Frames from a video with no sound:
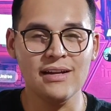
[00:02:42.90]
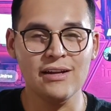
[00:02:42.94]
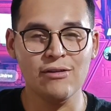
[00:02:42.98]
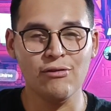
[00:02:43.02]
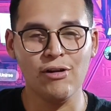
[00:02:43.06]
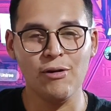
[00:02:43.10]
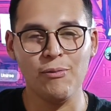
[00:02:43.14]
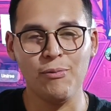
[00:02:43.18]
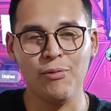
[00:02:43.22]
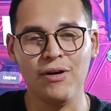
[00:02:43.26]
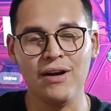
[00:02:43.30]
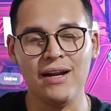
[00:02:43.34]
Al
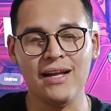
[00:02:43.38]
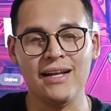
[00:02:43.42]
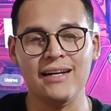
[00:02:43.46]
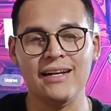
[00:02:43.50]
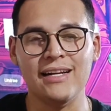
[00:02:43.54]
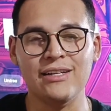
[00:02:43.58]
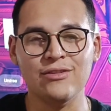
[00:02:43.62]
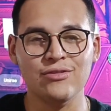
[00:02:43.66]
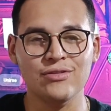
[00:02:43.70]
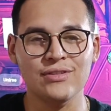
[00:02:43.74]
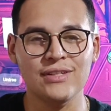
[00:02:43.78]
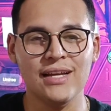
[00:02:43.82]
igual por las
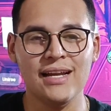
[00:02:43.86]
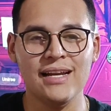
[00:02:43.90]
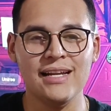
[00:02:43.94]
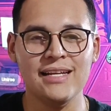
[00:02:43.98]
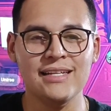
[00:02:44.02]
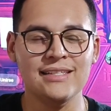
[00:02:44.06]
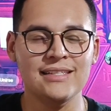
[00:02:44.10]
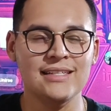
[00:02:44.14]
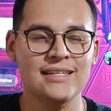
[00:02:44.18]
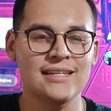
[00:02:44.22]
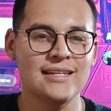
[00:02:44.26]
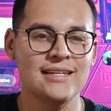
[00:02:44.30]
redes
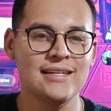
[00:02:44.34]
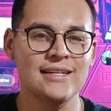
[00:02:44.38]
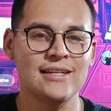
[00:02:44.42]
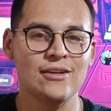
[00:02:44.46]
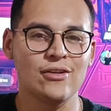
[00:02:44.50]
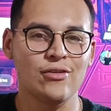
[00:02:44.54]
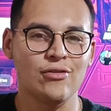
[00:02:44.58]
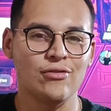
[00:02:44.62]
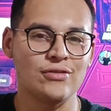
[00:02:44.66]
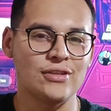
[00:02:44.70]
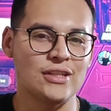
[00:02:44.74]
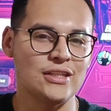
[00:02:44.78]
sociales,
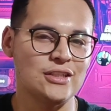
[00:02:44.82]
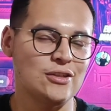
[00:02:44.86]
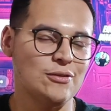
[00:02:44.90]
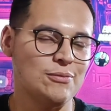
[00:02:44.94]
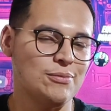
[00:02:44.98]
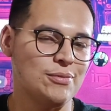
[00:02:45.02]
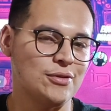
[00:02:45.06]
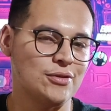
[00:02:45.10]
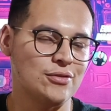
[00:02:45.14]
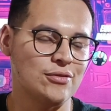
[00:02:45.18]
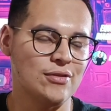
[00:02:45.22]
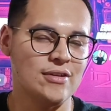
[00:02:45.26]

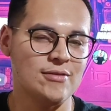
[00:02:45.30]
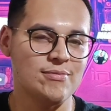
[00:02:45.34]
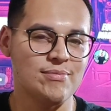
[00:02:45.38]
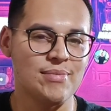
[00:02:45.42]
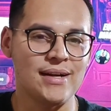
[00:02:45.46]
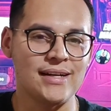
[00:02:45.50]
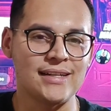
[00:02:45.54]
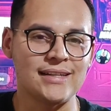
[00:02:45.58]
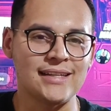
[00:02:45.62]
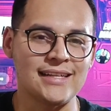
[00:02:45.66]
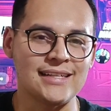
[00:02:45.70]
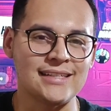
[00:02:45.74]
contesto por todas
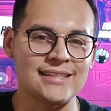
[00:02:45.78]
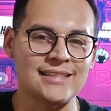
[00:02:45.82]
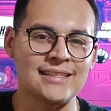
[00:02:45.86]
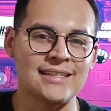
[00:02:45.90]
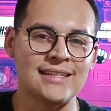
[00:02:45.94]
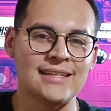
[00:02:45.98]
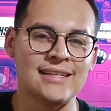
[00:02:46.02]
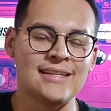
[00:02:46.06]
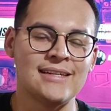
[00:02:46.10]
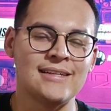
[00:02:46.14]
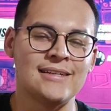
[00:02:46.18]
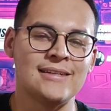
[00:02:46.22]

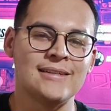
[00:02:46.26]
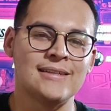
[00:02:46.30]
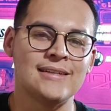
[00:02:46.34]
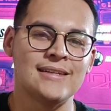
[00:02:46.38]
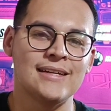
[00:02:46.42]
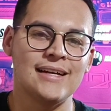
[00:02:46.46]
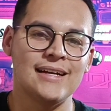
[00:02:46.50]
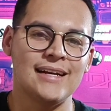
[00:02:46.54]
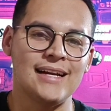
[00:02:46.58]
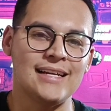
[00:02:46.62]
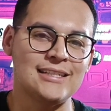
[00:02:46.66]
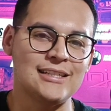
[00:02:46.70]
partes.
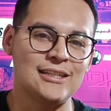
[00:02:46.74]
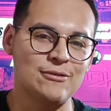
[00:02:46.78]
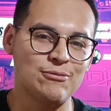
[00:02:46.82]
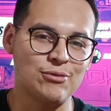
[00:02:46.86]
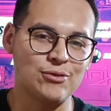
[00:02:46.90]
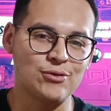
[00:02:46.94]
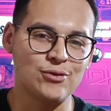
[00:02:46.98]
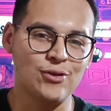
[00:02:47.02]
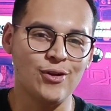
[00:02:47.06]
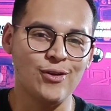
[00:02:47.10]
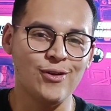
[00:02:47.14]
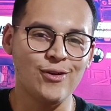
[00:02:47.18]
Gracias
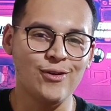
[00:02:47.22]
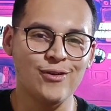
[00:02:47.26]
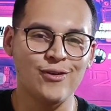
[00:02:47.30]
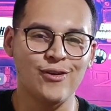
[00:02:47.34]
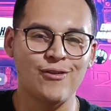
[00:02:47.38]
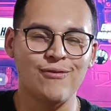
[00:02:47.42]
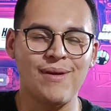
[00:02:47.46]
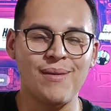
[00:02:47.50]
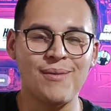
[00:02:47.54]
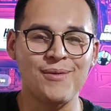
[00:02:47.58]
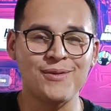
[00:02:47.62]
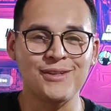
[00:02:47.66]
por todo.
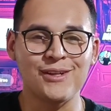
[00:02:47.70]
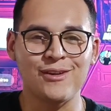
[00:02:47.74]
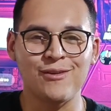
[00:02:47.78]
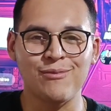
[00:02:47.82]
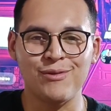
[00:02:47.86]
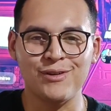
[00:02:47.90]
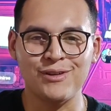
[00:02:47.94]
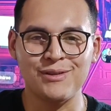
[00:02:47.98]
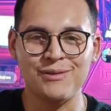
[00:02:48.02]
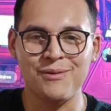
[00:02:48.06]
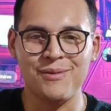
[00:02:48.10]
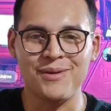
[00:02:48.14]
Nos vemos en
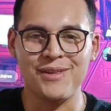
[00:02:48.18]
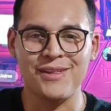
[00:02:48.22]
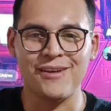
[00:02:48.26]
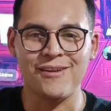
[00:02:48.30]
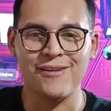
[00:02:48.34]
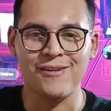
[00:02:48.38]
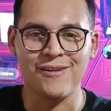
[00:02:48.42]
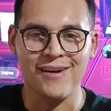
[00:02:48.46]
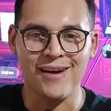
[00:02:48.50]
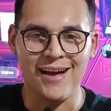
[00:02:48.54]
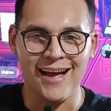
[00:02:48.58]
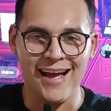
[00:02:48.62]
un próximo
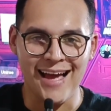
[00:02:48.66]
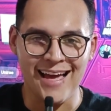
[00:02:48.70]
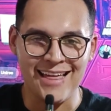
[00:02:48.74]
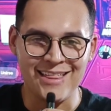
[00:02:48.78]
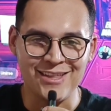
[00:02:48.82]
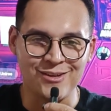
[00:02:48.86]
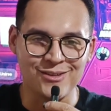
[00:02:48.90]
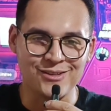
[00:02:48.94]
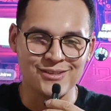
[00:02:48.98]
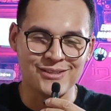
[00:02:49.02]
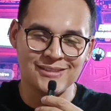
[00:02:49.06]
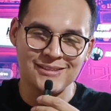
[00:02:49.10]
video.
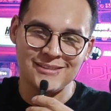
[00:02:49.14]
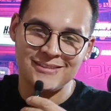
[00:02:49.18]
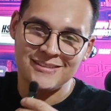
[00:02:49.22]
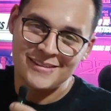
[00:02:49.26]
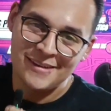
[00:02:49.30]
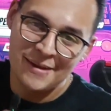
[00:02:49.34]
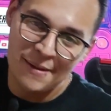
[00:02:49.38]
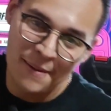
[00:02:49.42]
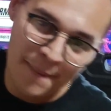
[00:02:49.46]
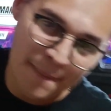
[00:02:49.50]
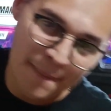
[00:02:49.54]
Adiós.